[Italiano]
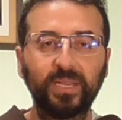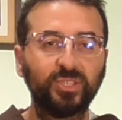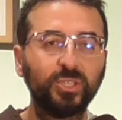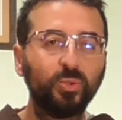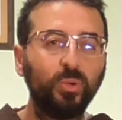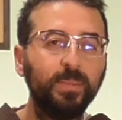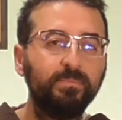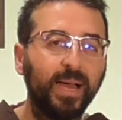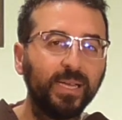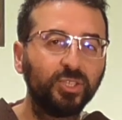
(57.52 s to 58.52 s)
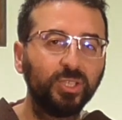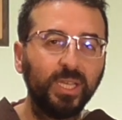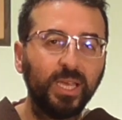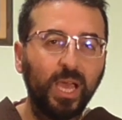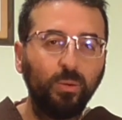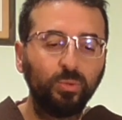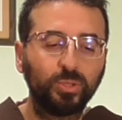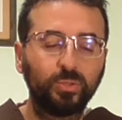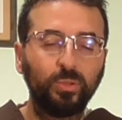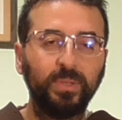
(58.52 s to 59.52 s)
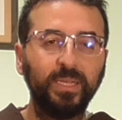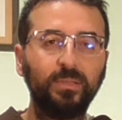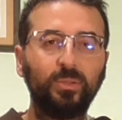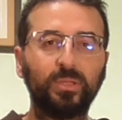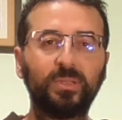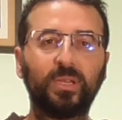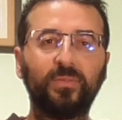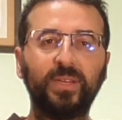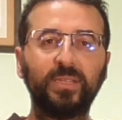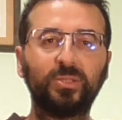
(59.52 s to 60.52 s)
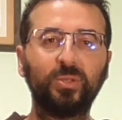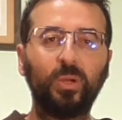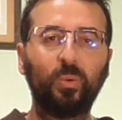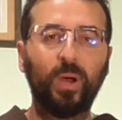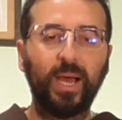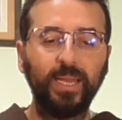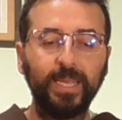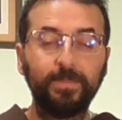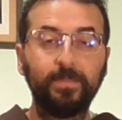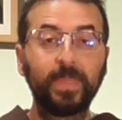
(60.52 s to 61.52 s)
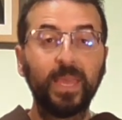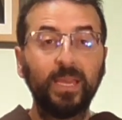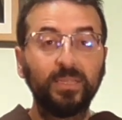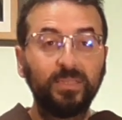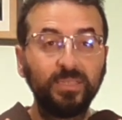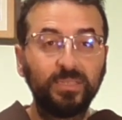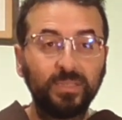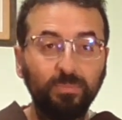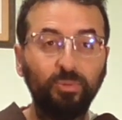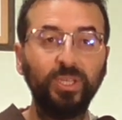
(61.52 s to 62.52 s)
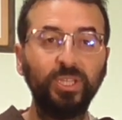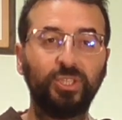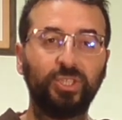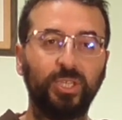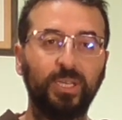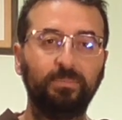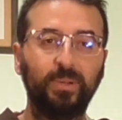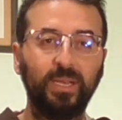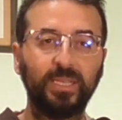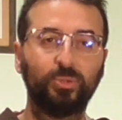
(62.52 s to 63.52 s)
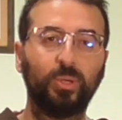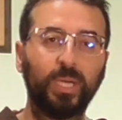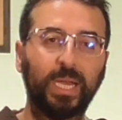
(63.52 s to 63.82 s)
Per Gesù l'immagine è uno strumento attraverso il quale distribuisce la sua